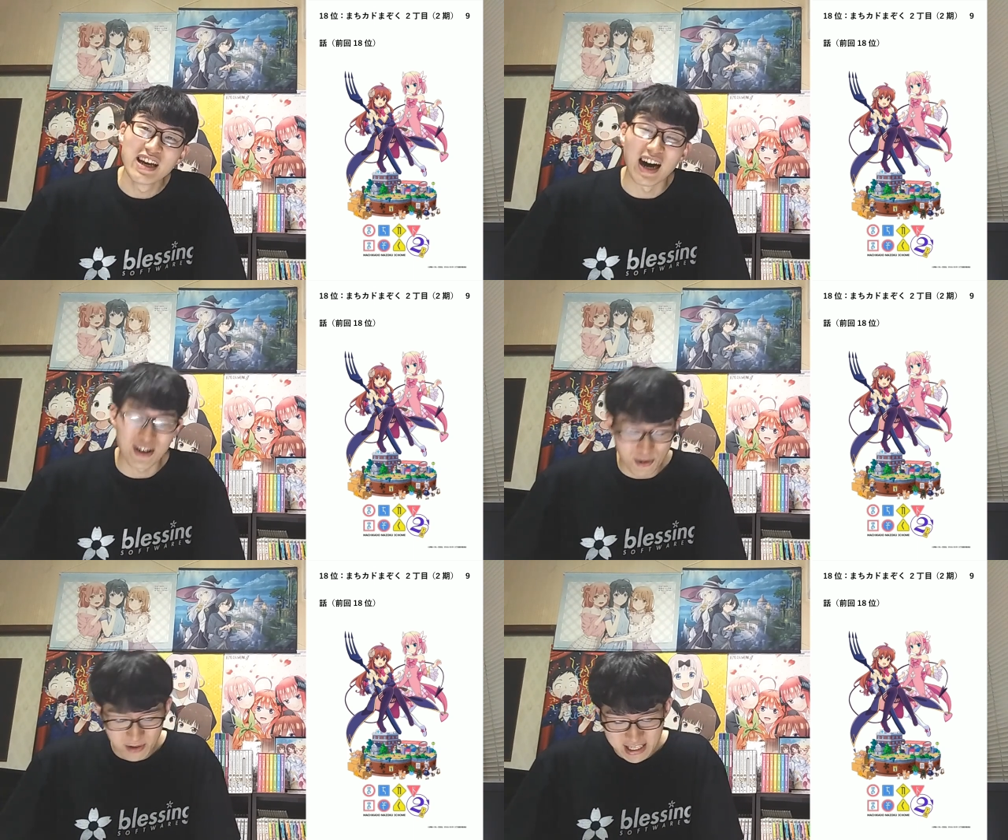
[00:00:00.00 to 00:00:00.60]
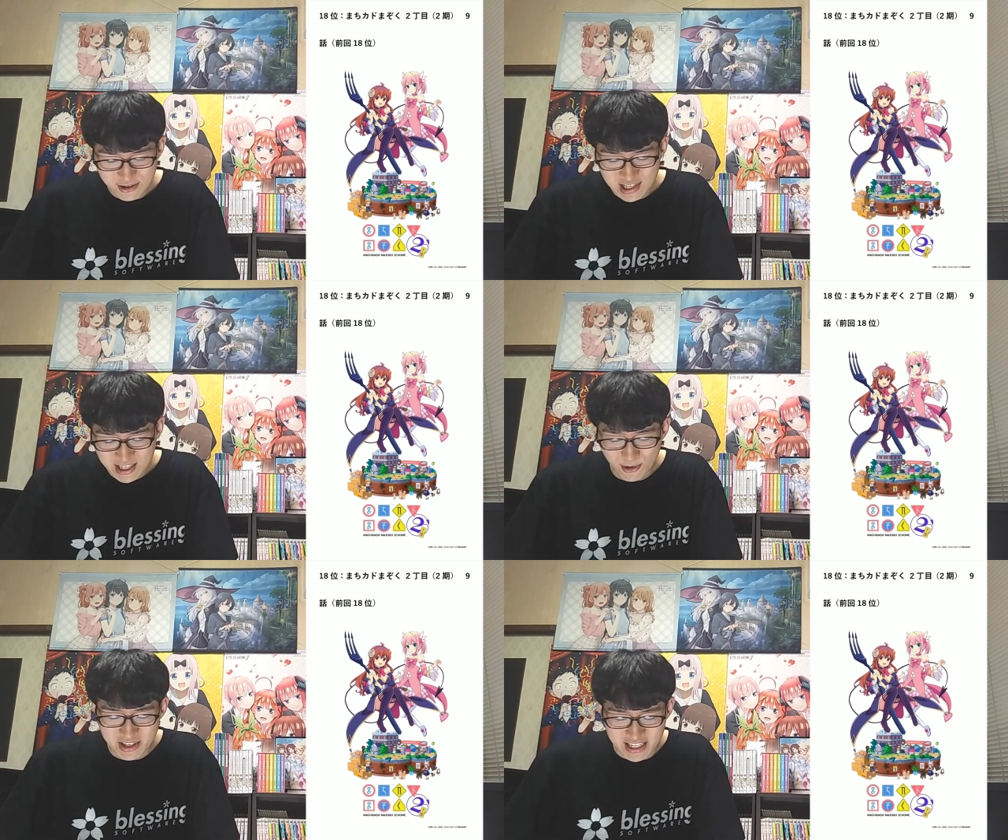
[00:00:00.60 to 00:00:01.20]
あの、友達の
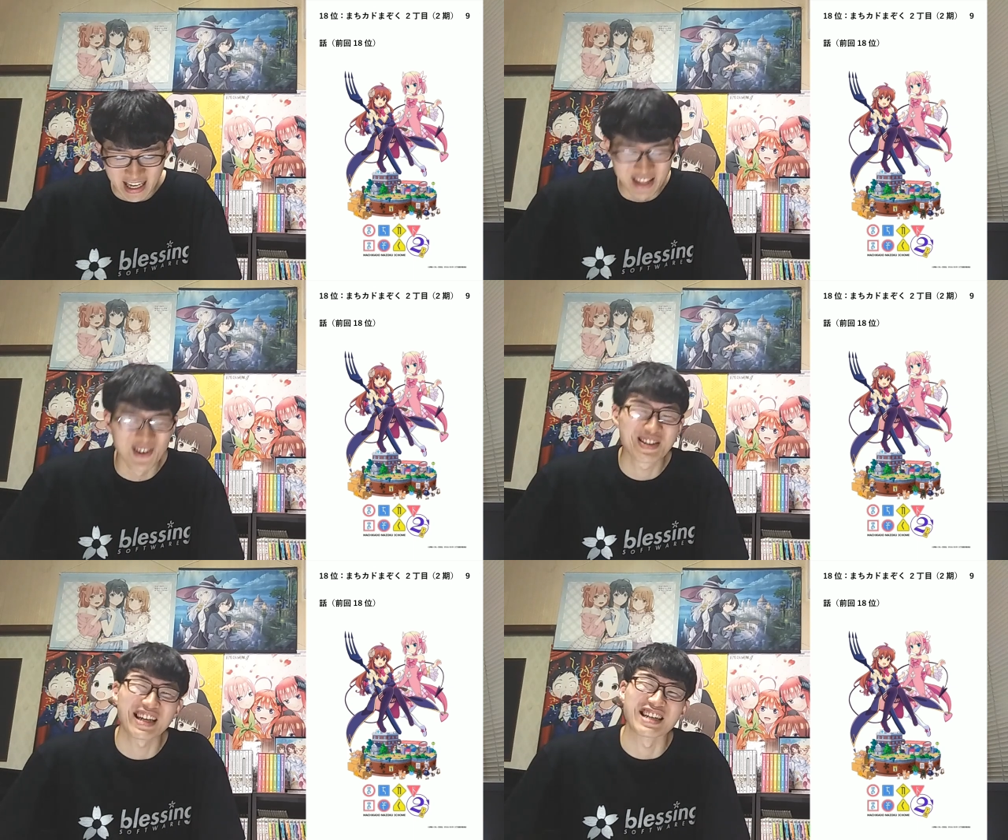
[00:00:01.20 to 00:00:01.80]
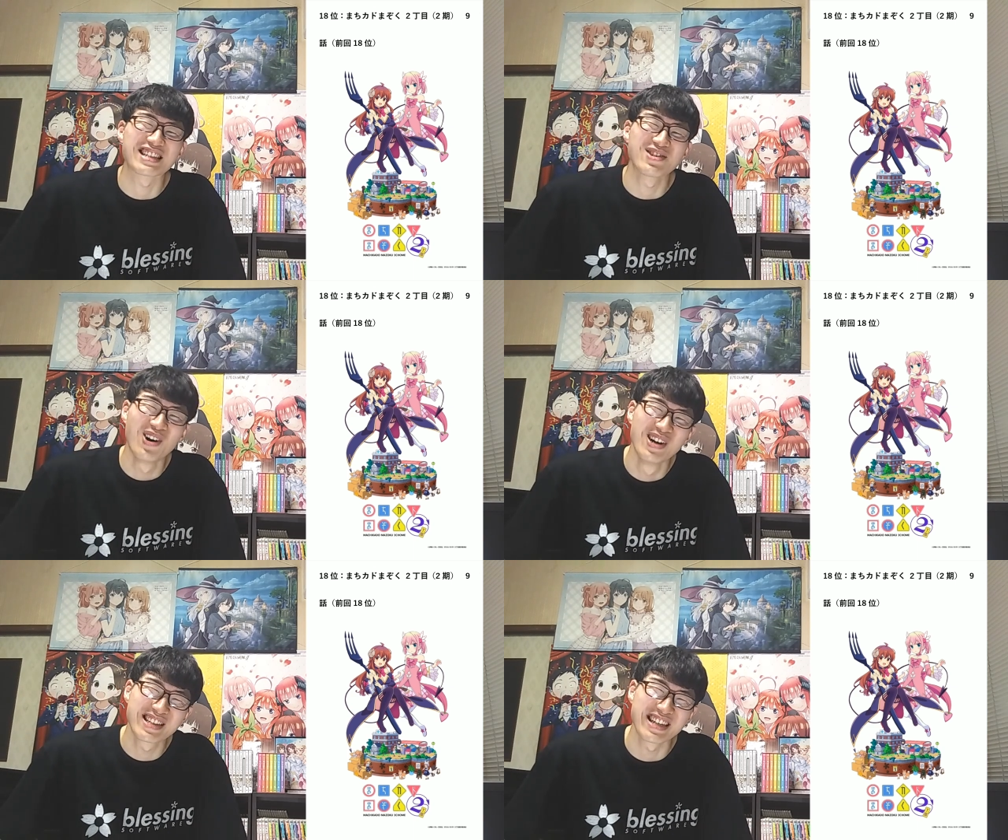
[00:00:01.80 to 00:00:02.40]
シオンちゃんの癖が強
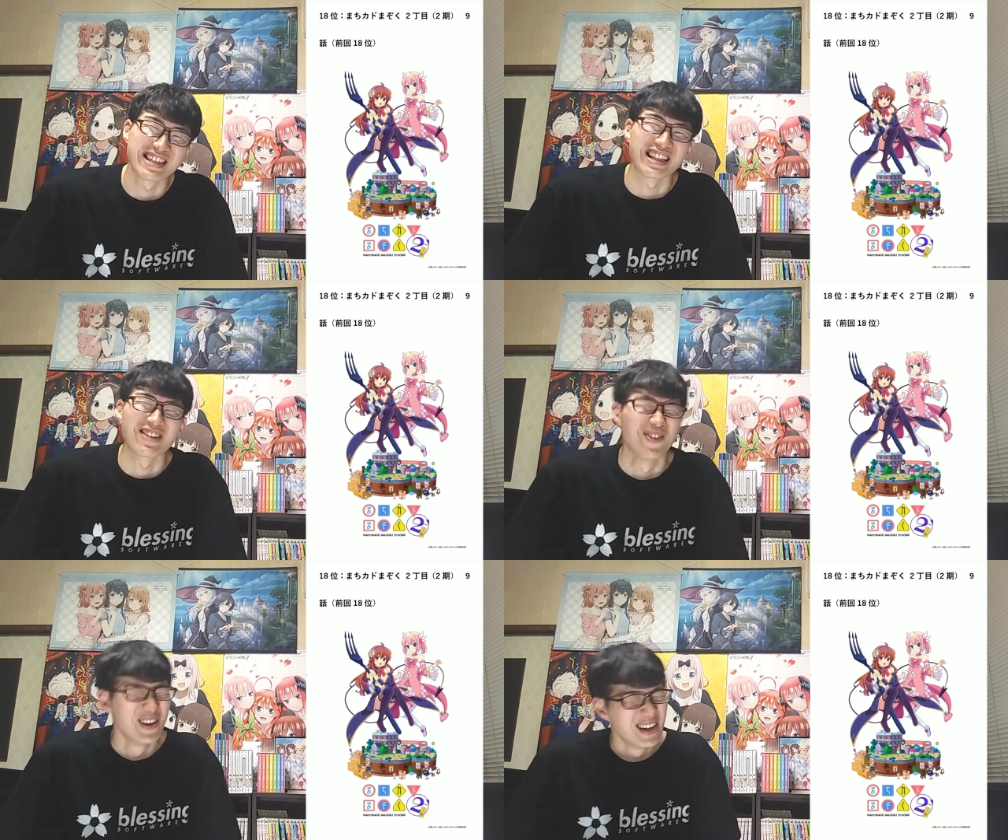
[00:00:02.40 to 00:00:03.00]
すぎちゃっても